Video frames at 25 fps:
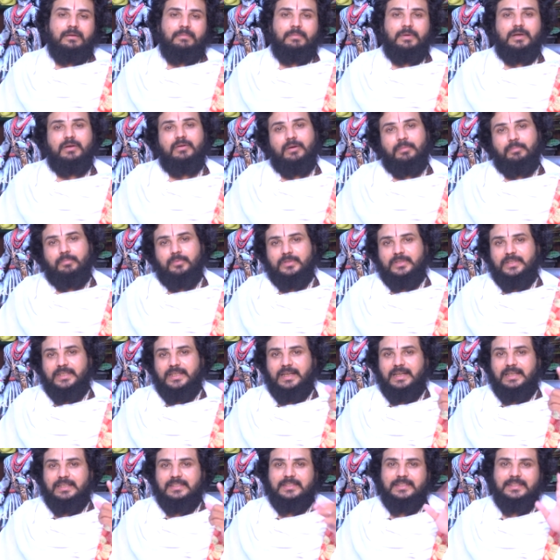మనం అప్పు
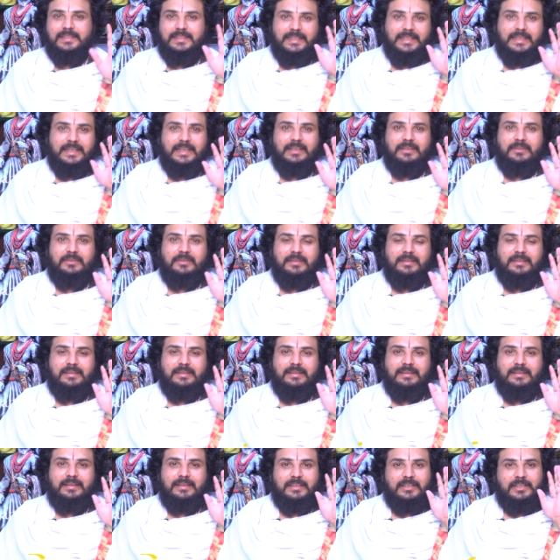చేయాల్సిందే
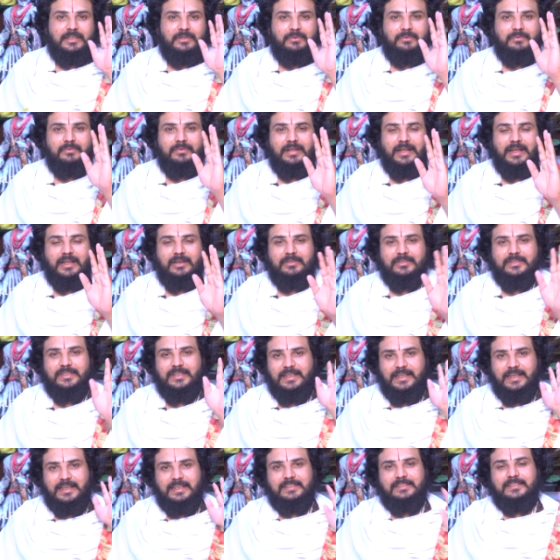అంటే రుణాలు
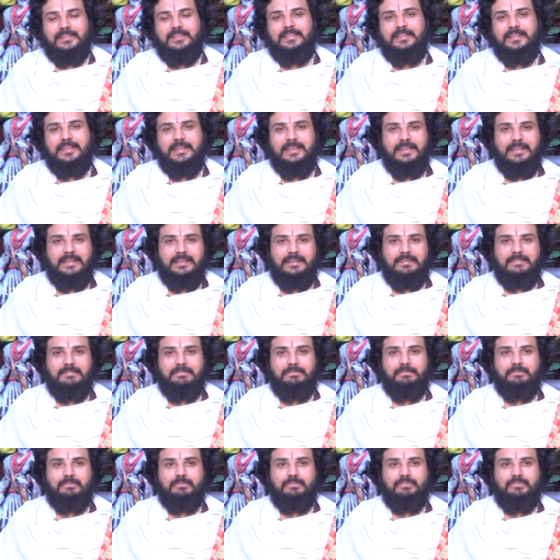చేయాల్సిందే
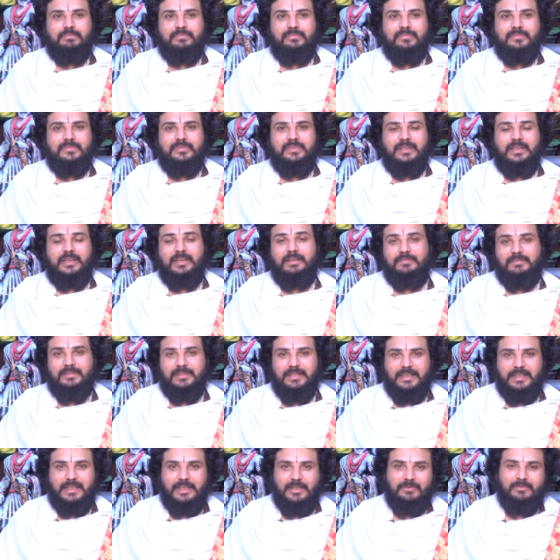ఏ
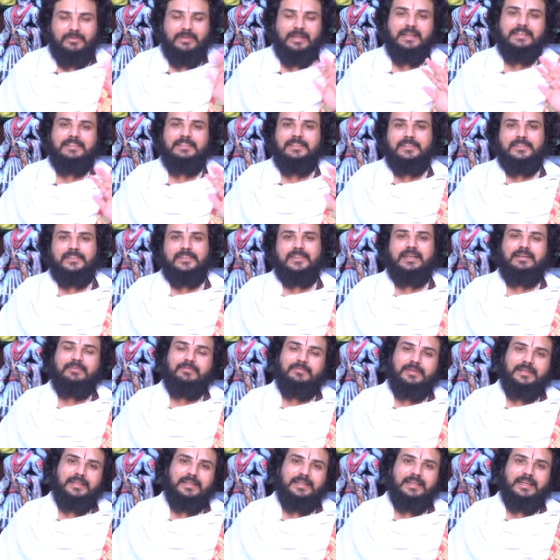విధంగా రుణాలు
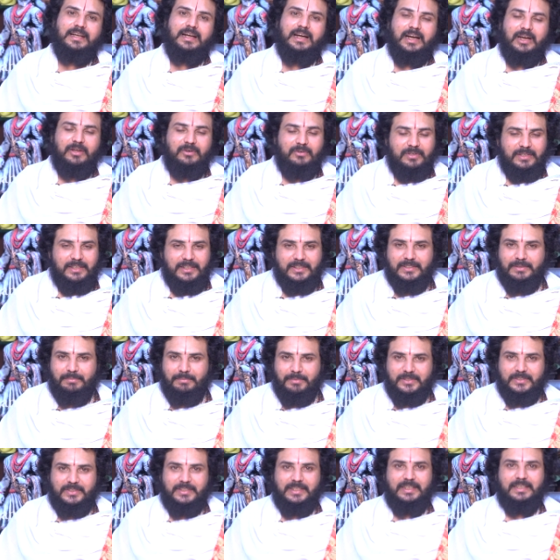చేస్తాము అంటే ఆరోగ్య
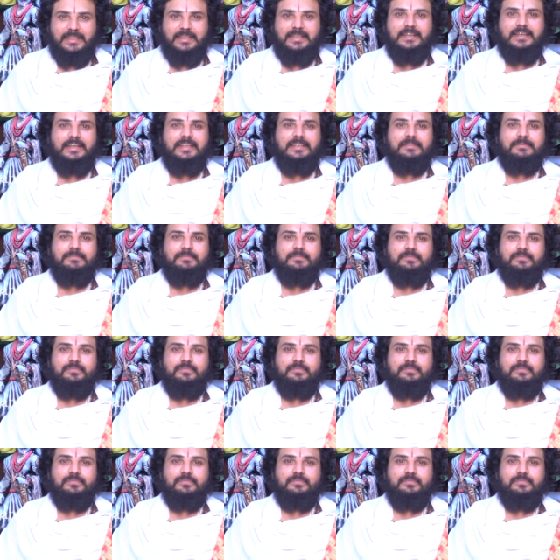సమస్యలకు కానీ